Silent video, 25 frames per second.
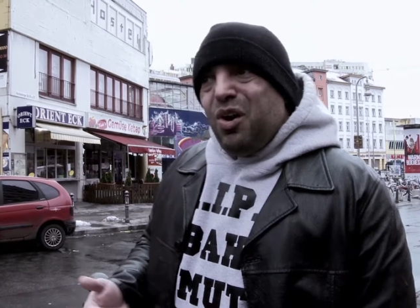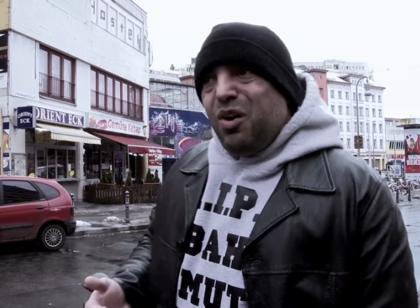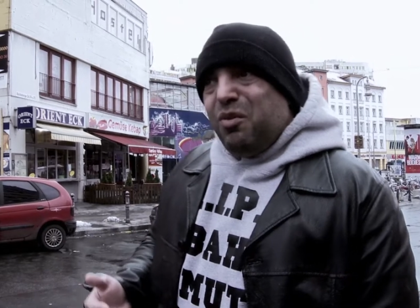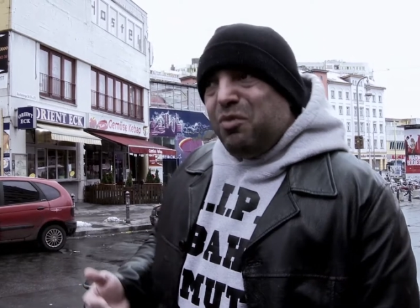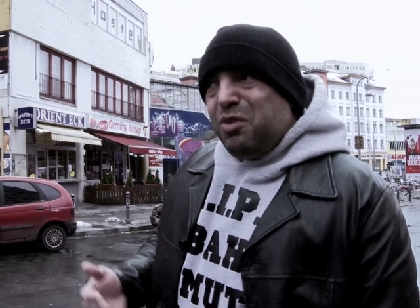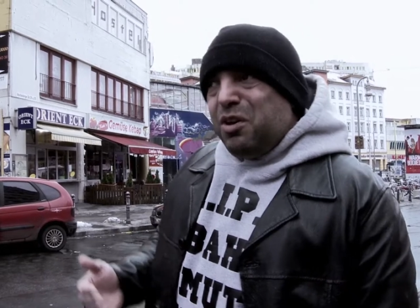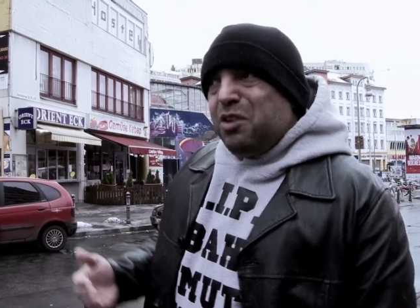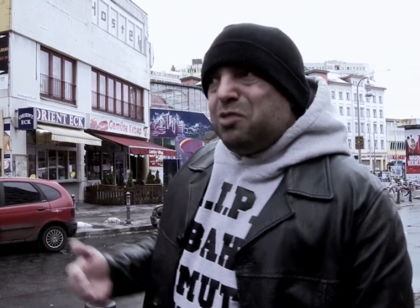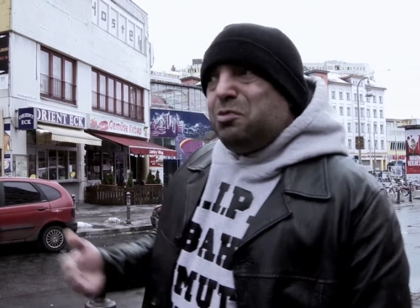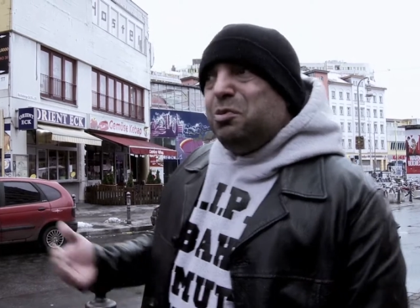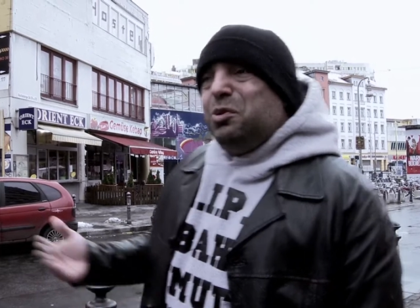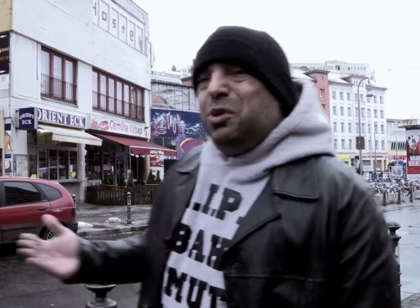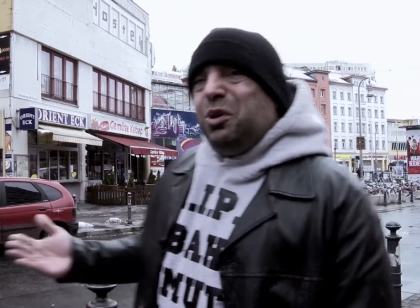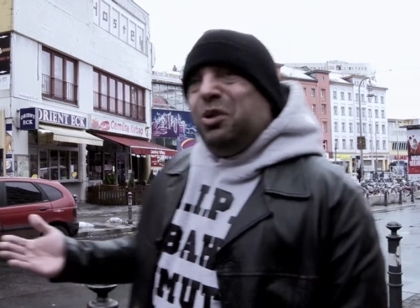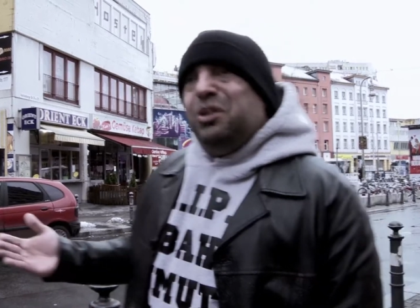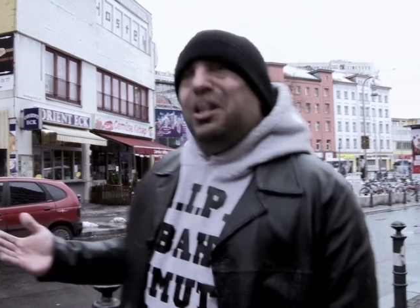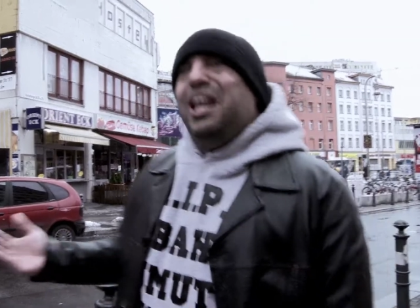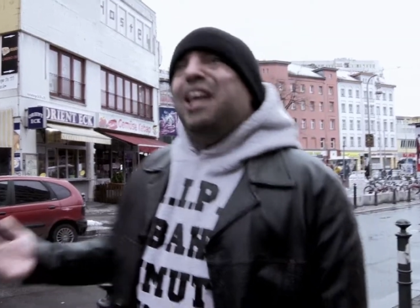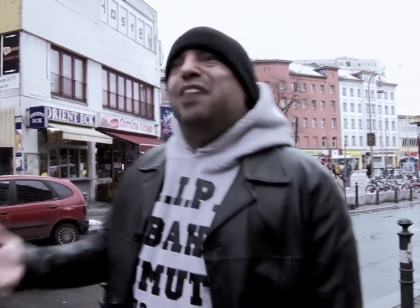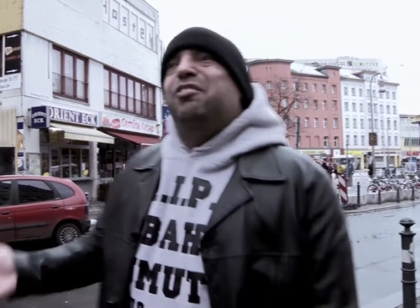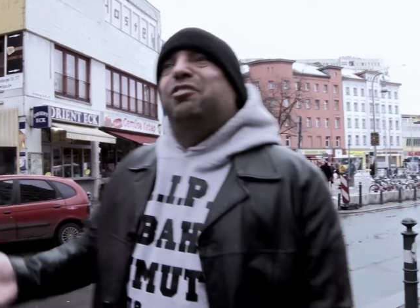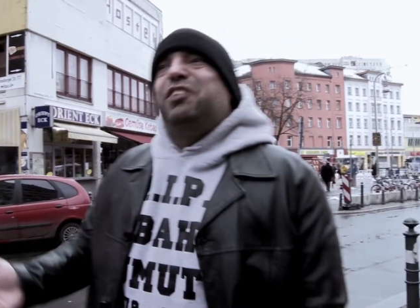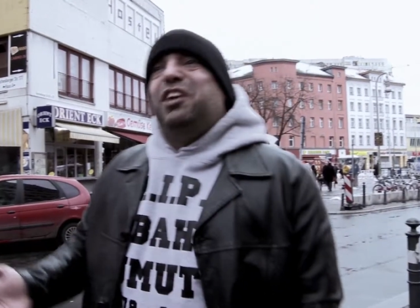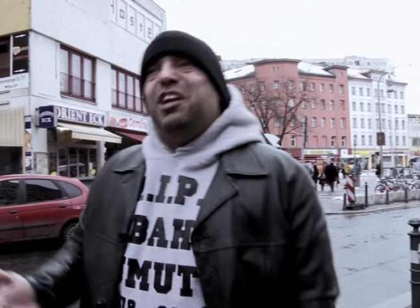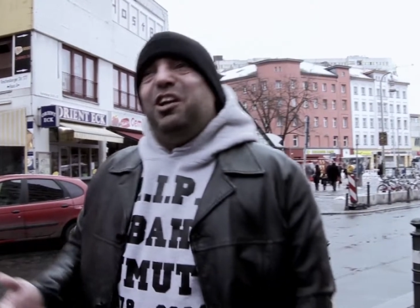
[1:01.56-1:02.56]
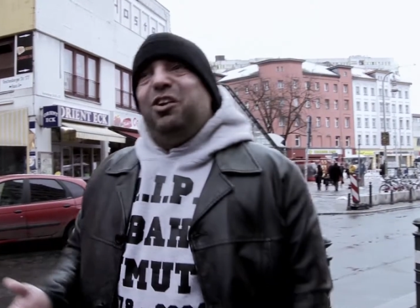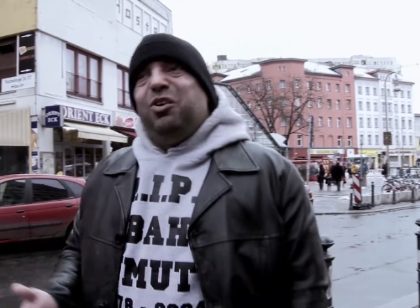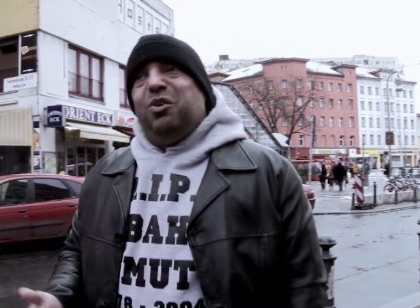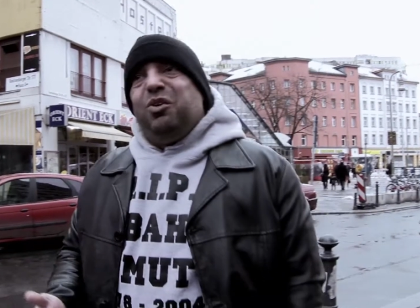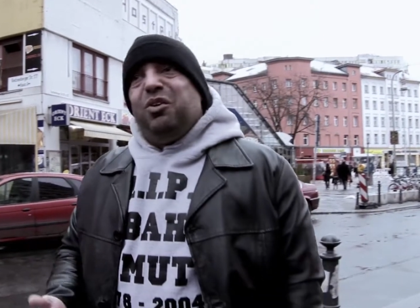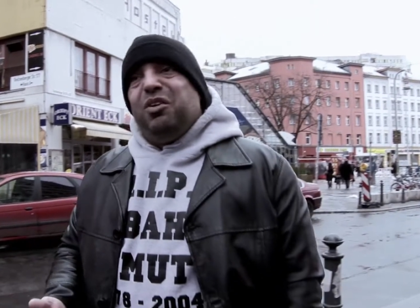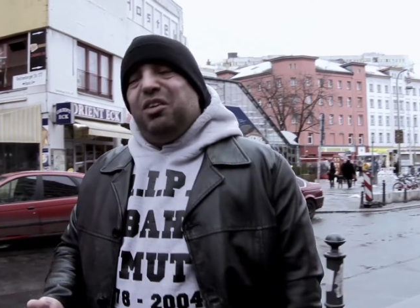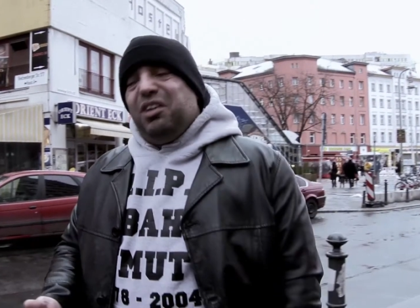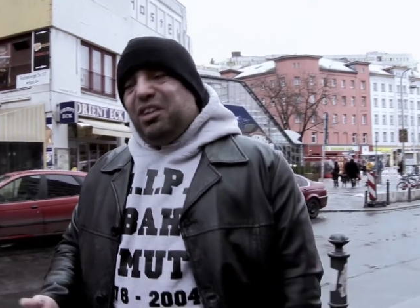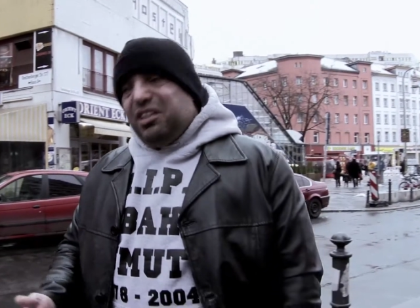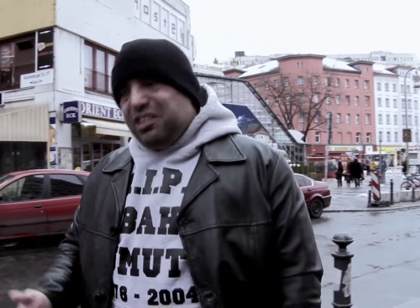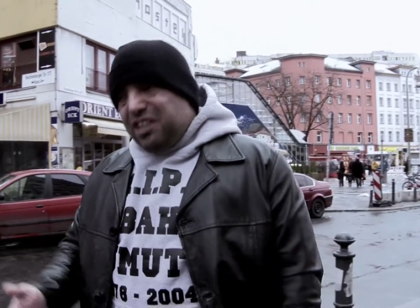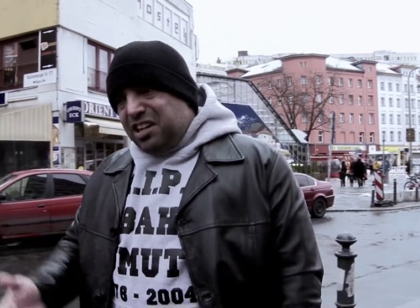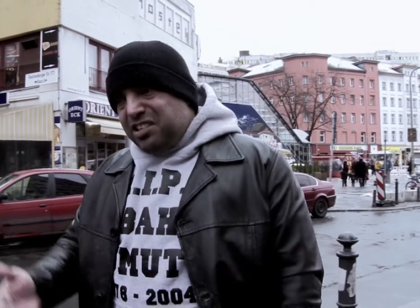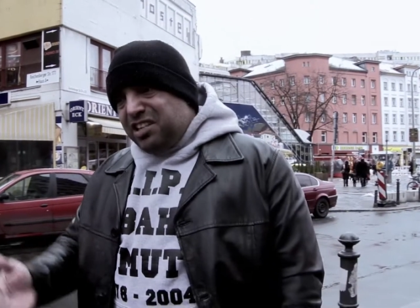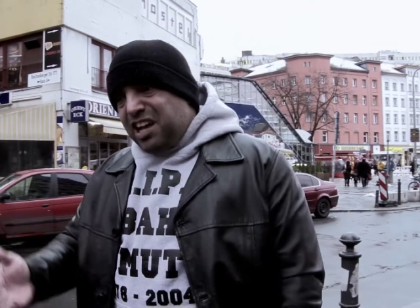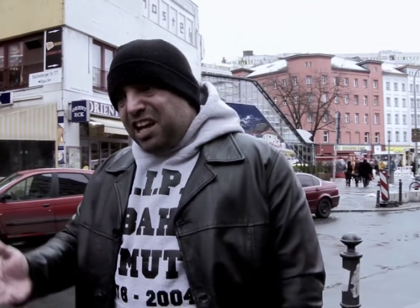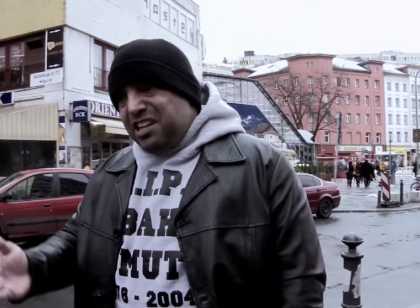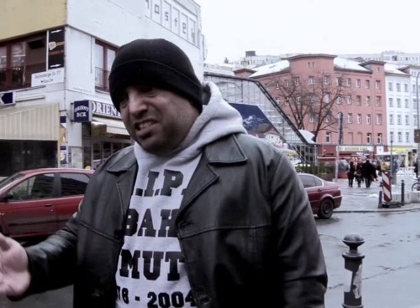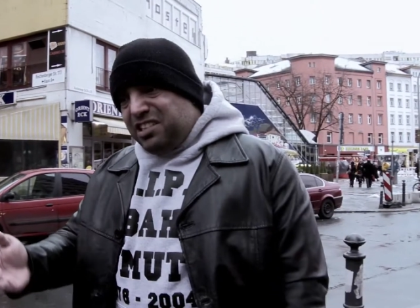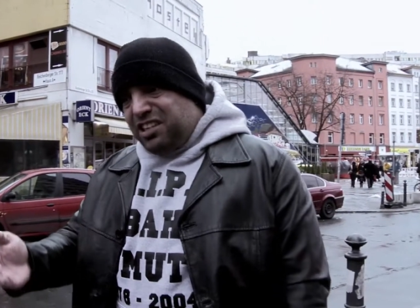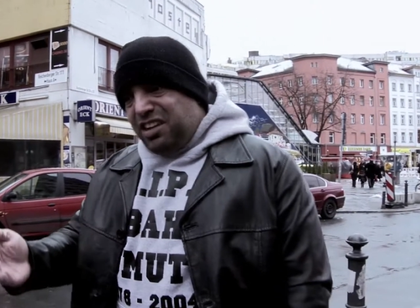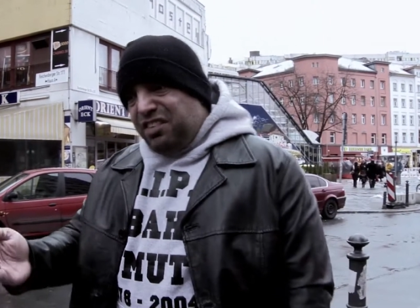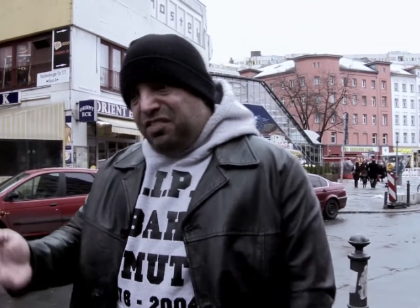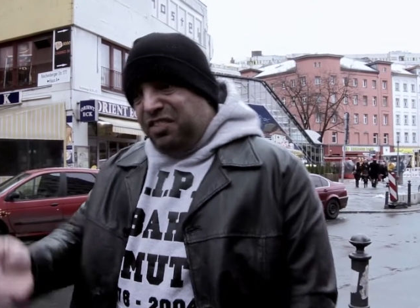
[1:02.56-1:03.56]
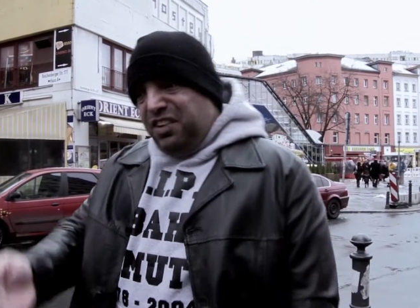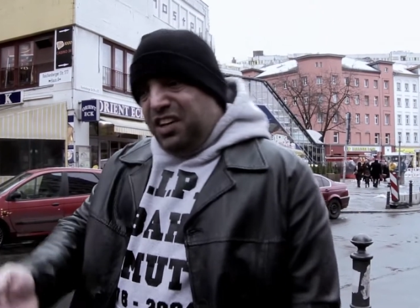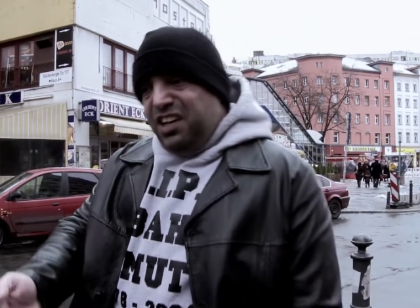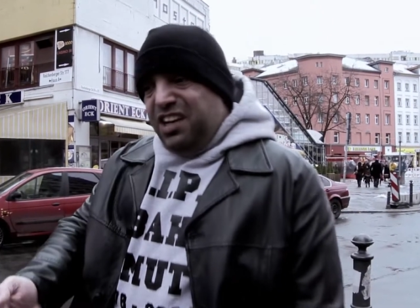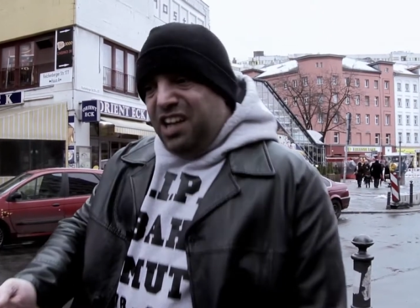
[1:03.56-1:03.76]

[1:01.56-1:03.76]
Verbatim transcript: Und was bedeutet elf Kilo? Das heißt ja vier